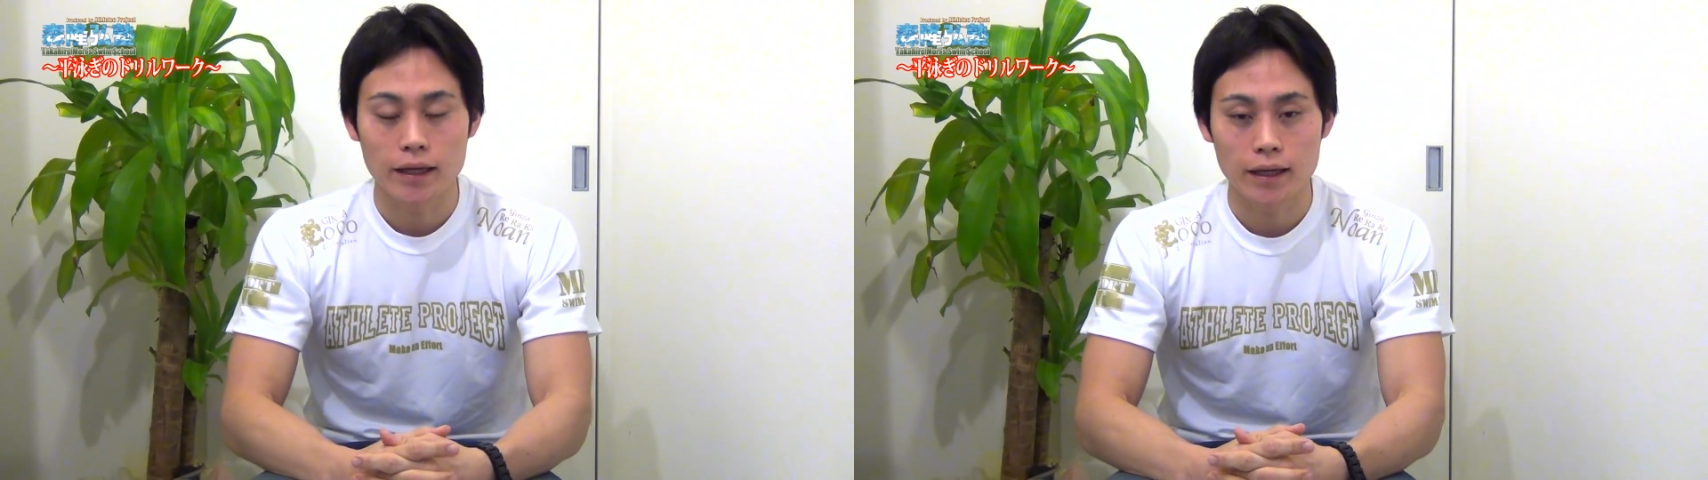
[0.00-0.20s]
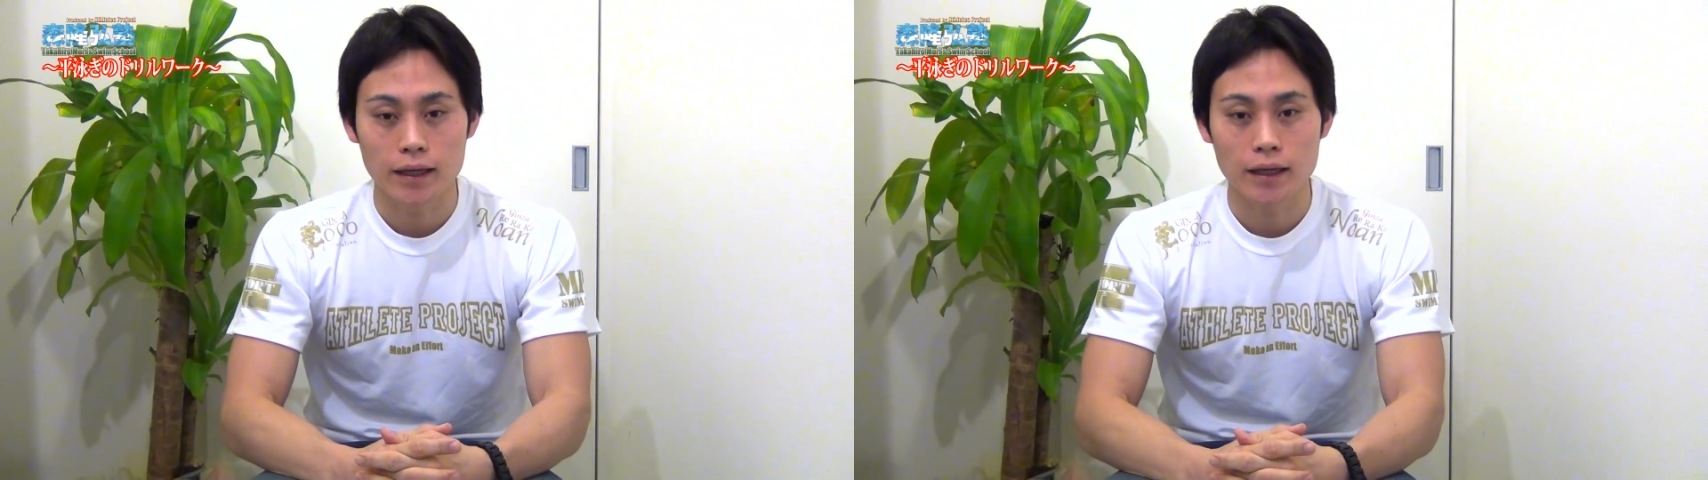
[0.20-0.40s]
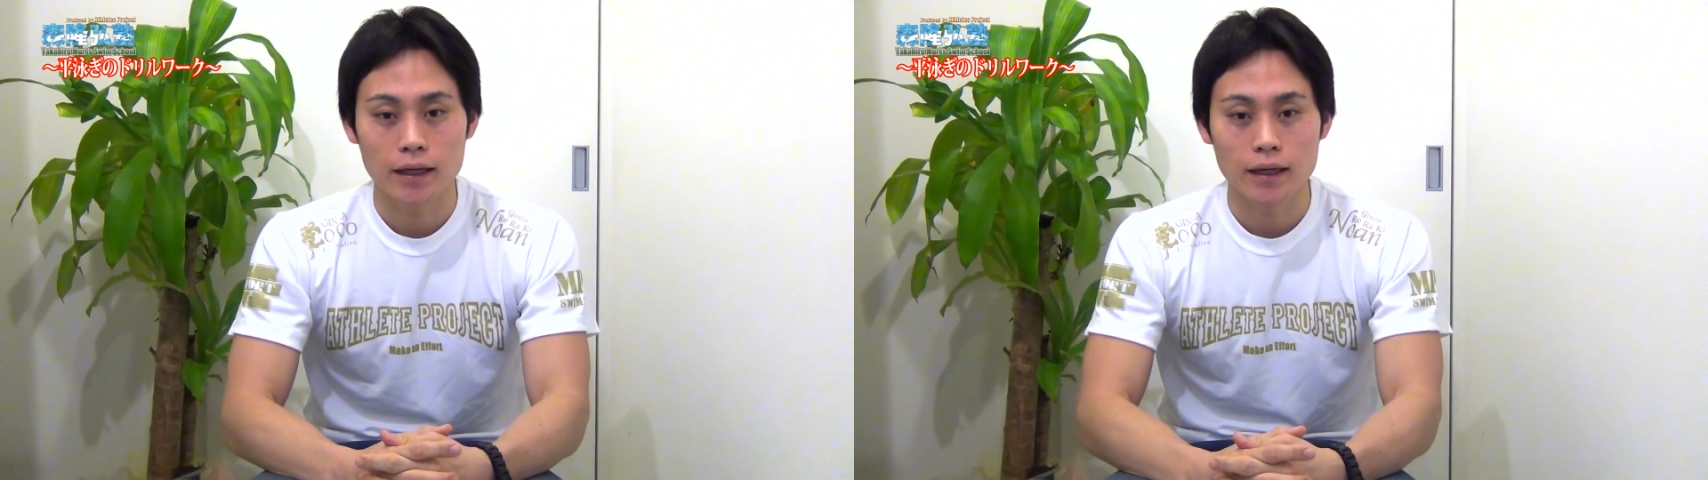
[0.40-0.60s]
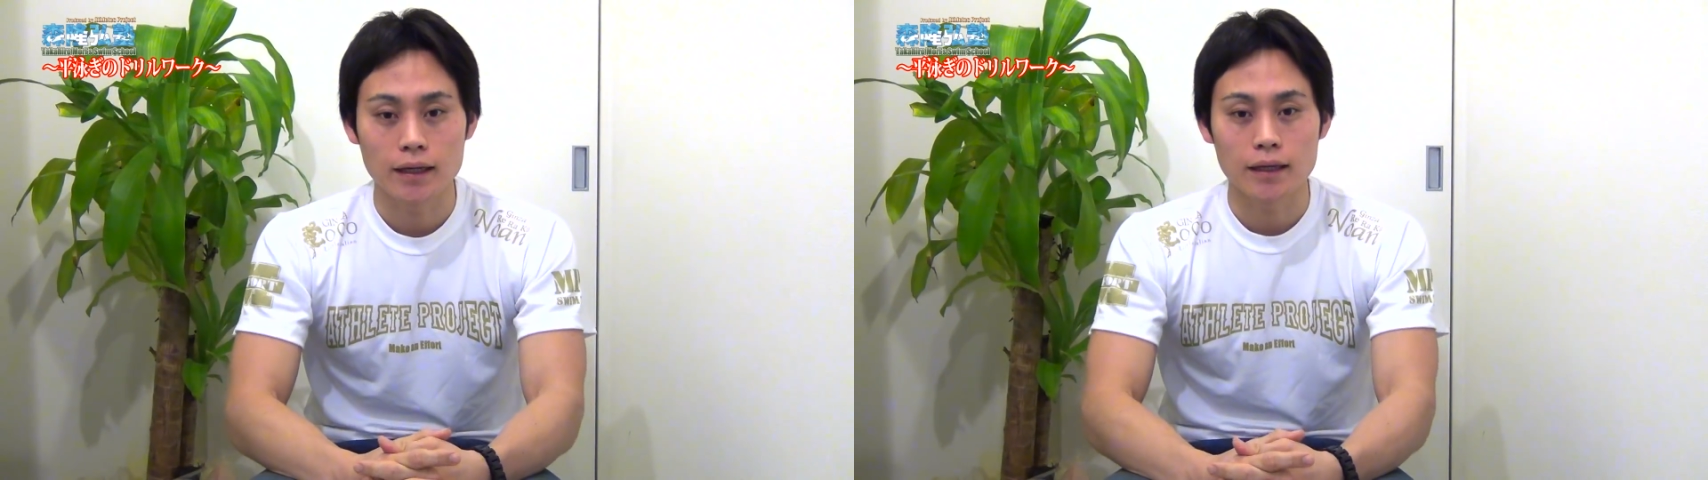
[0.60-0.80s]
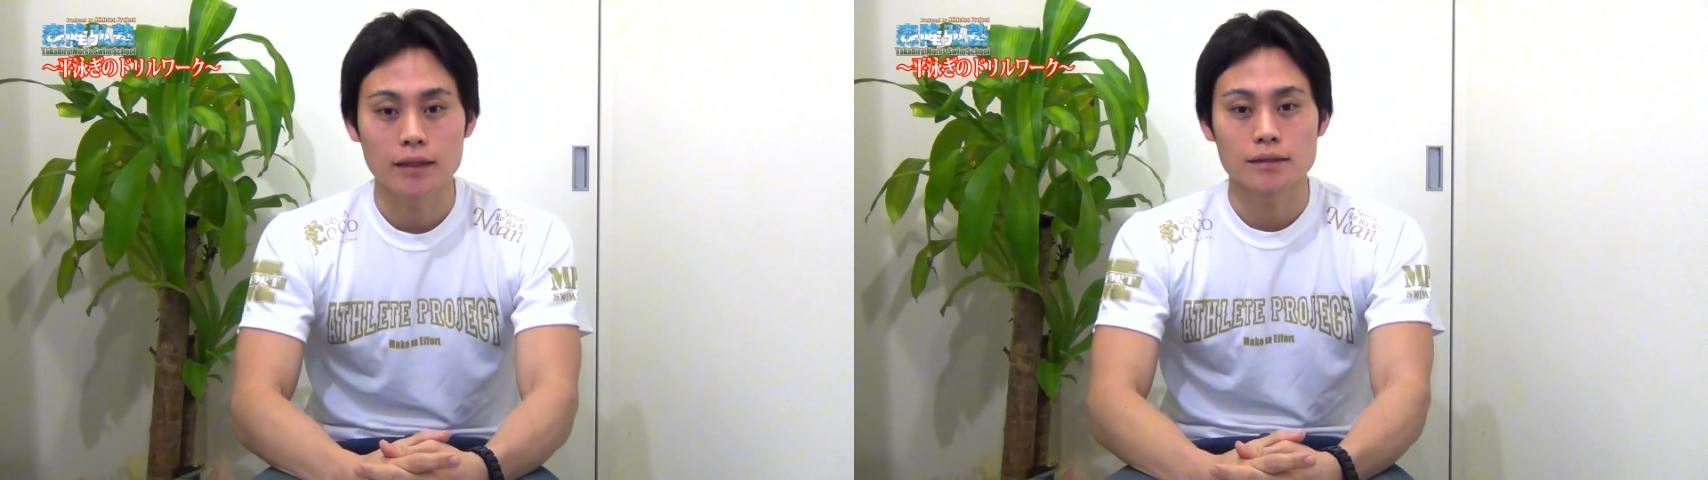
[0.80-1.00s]

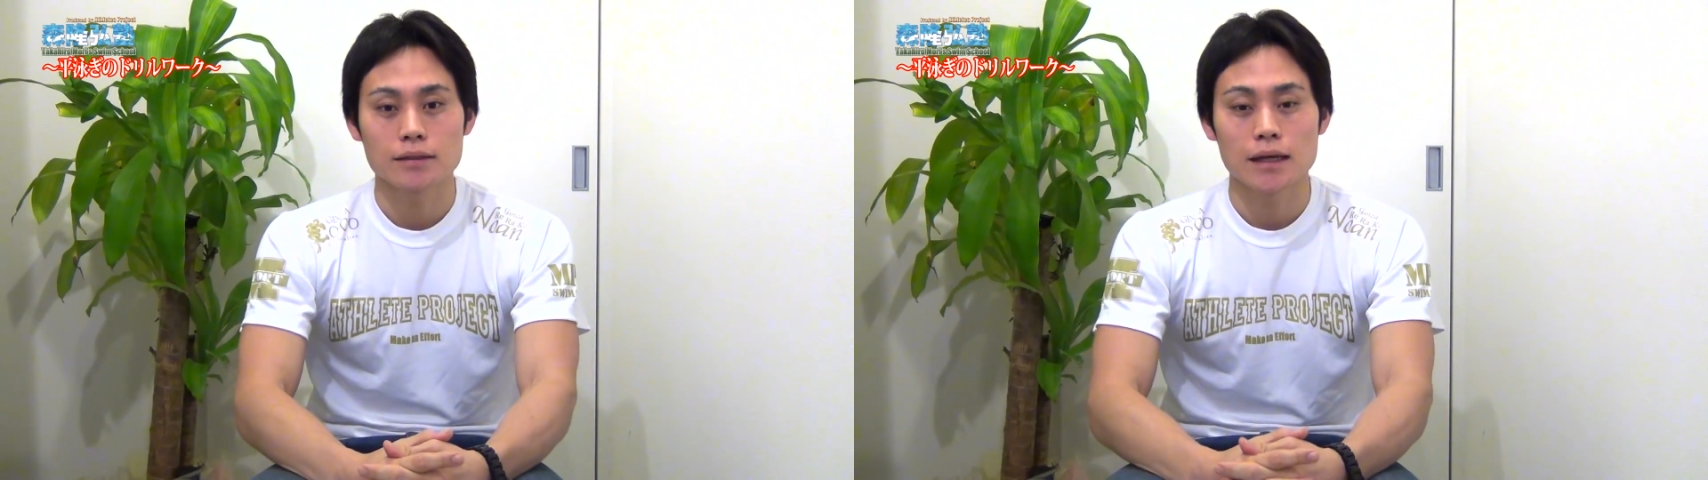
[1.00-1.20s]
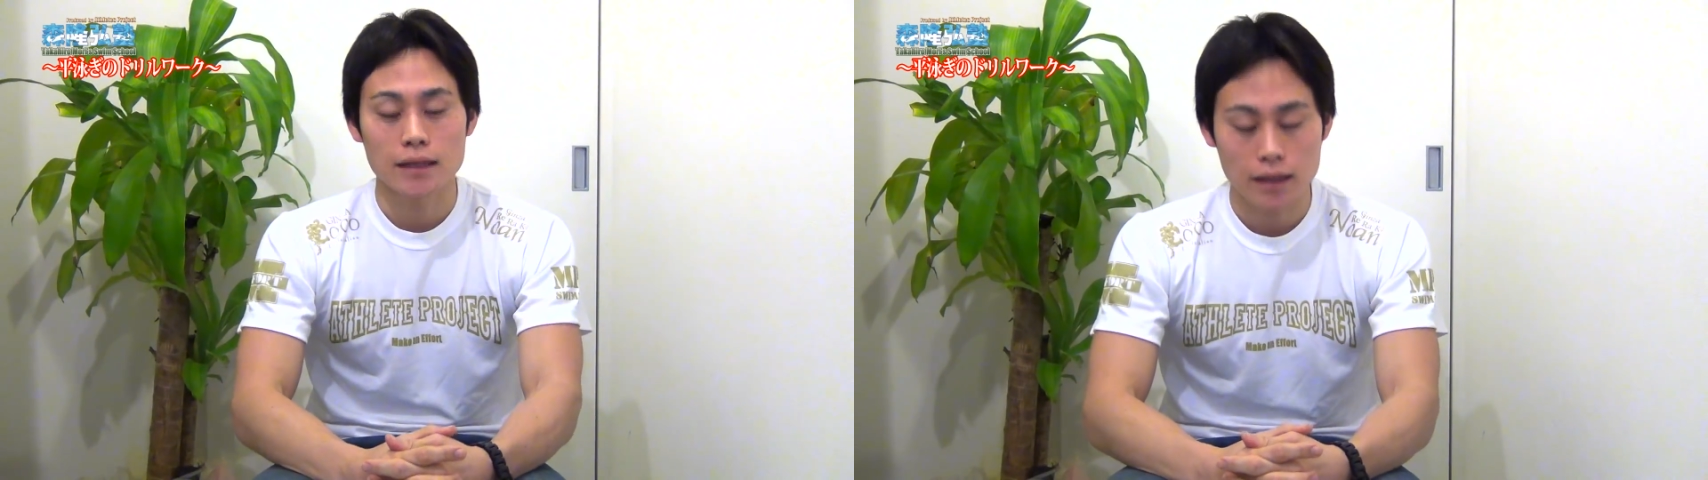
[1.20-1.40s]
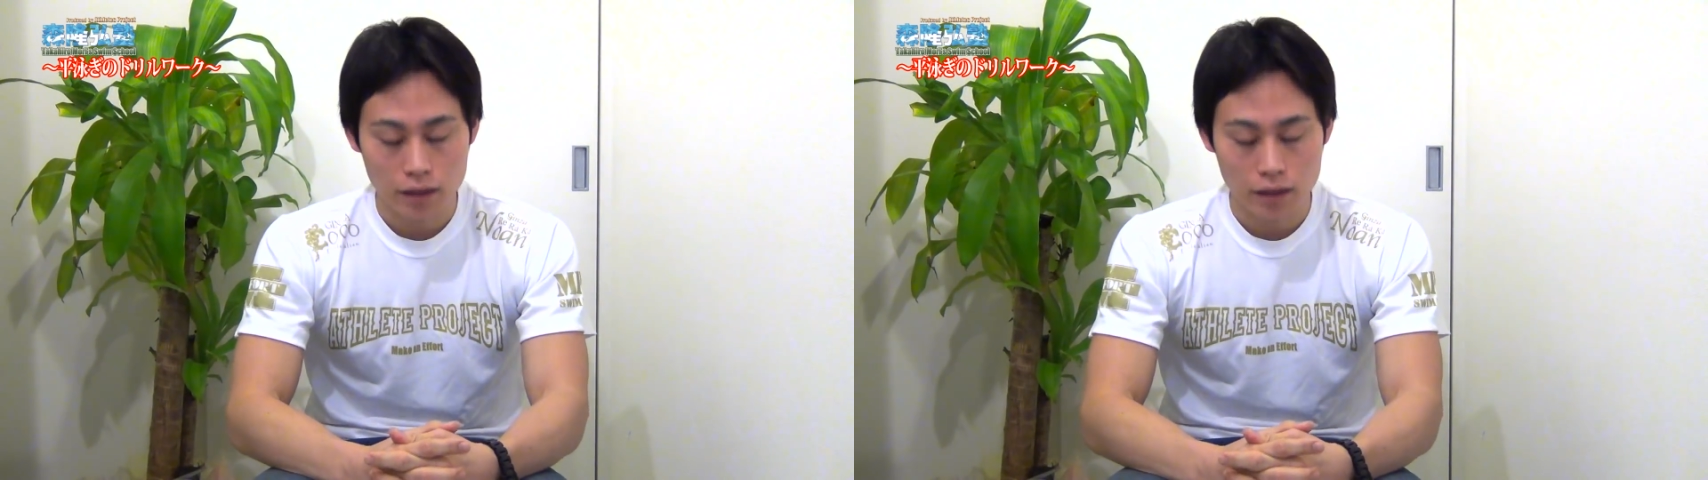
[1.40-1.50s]
え伝えて